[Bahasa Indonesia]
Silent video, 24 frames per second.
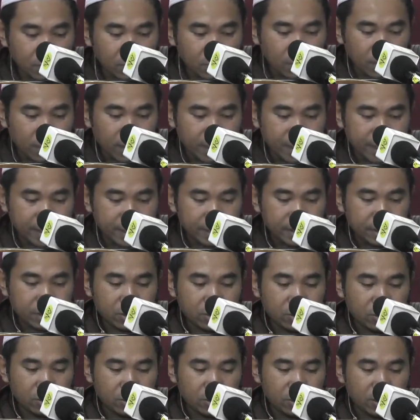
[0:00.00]

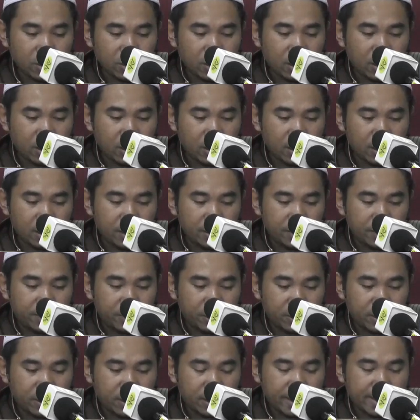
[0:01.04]
wahirsun
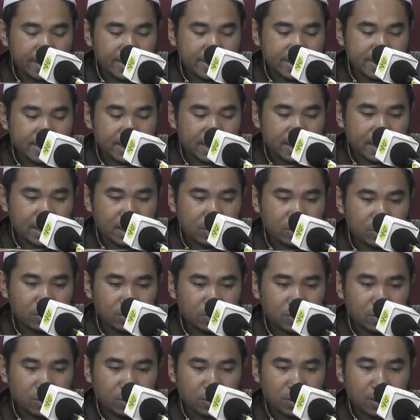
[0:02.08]
ghalibun laisa
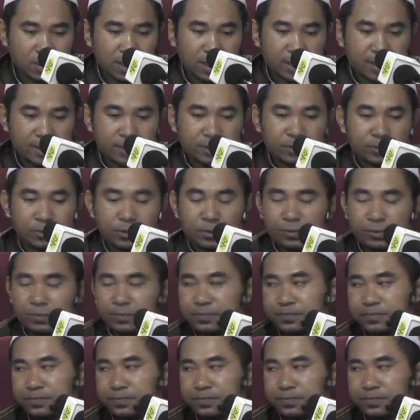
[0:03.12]
qanaatun.